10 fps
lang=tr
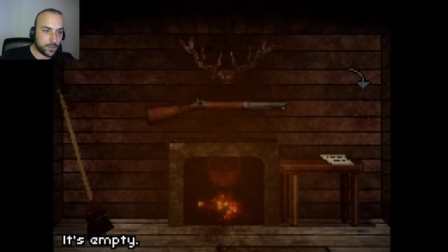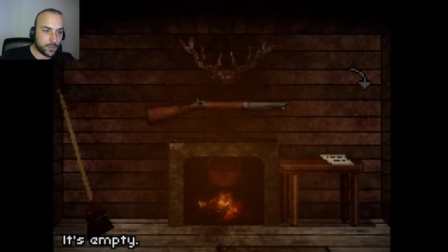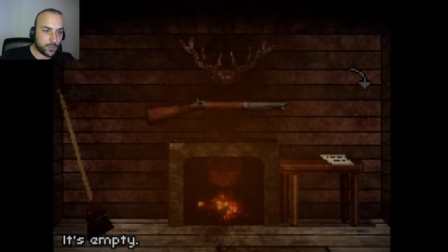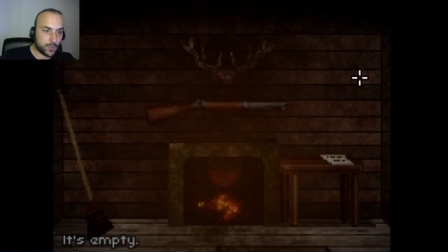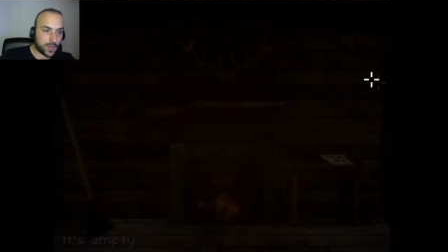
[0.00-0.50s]

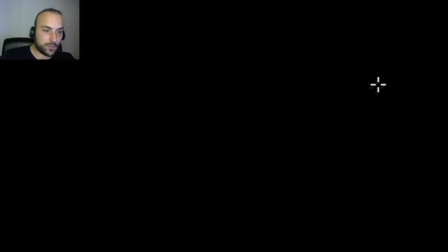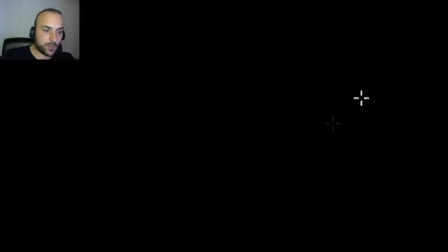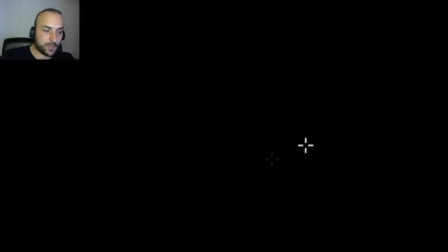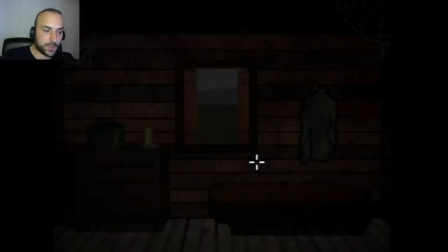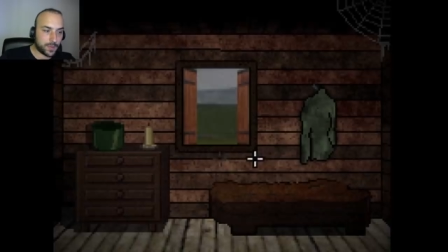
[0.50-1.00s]
Dur
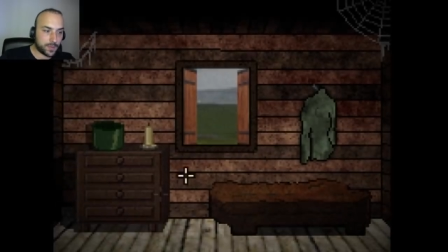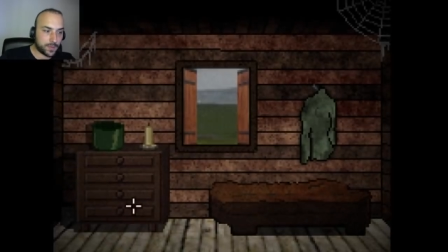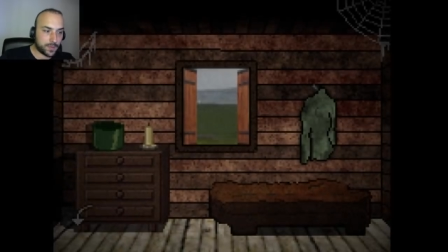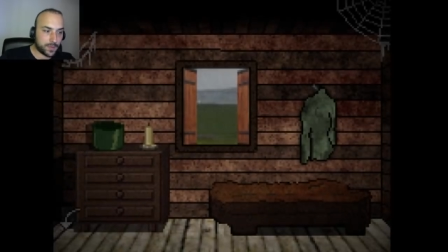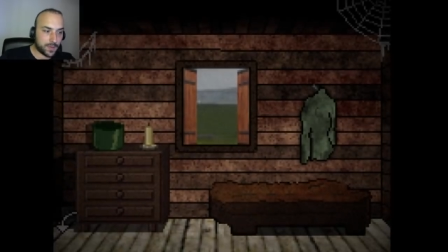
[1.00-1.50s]
yavrum.
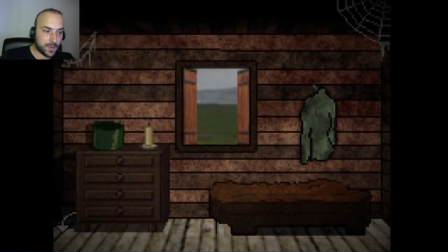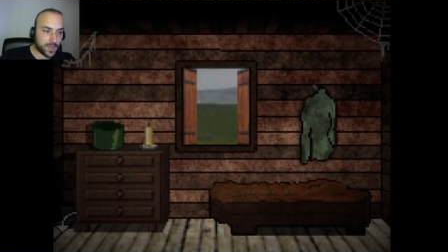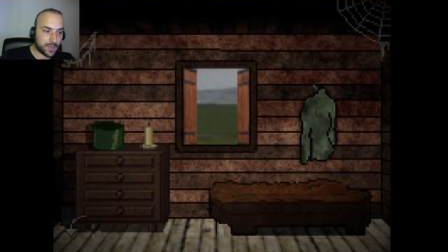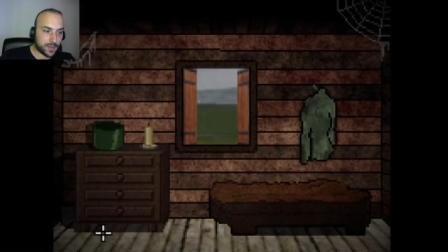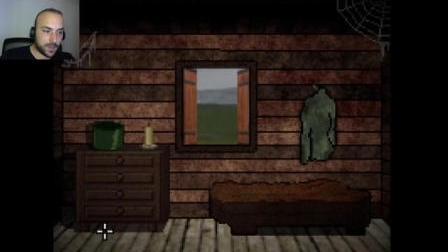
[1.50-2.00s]
Hemen
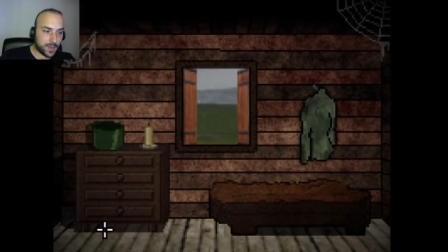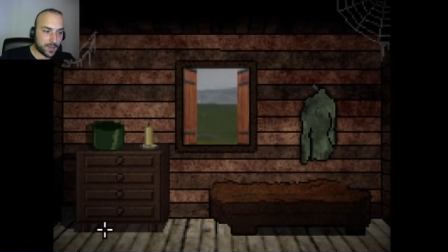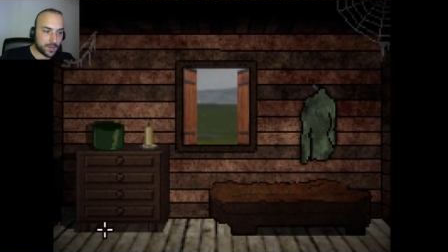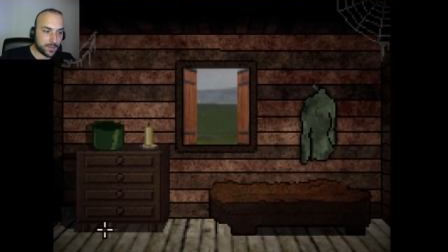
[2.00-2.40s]
atlama.